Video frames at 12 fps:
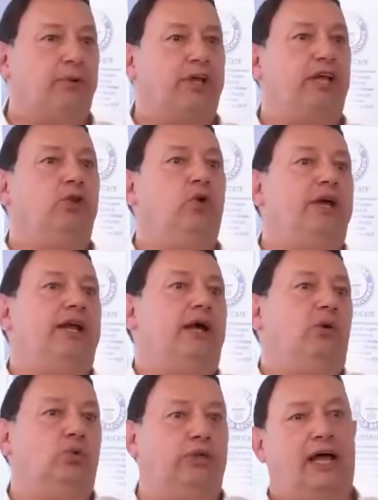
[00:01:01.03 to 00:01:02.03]
porque no
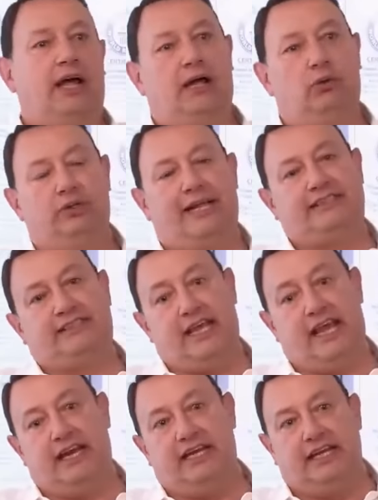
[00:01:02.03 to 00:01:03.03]
era una, una
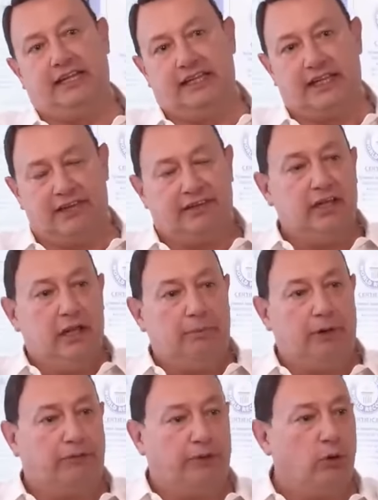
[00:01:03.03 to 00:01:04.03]
serie ni nada,
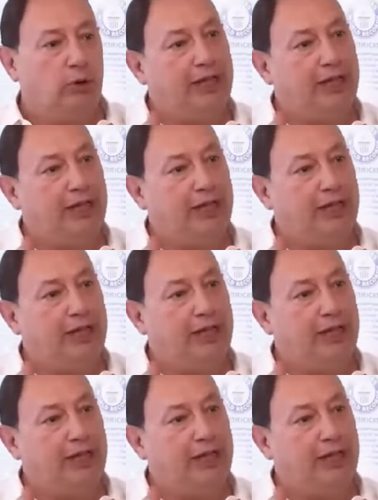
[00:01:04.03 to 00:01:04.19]
pero fue